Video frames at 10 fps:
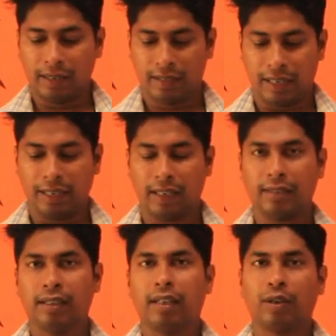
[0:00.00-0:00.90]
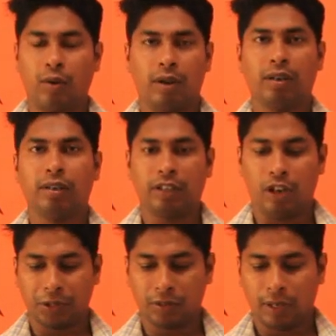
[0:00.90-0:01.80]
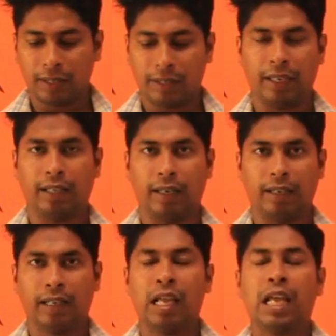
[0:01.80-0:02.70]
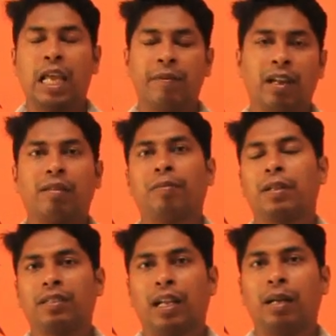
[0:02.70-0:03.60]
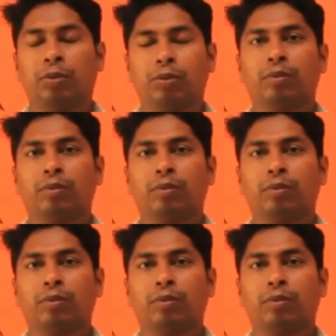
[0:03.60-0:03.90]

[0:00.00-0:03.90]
স্ট্যাটাস কল এই অপশানগুলি এখানে থেকে থাকে এবার আমি আপনার জানাবো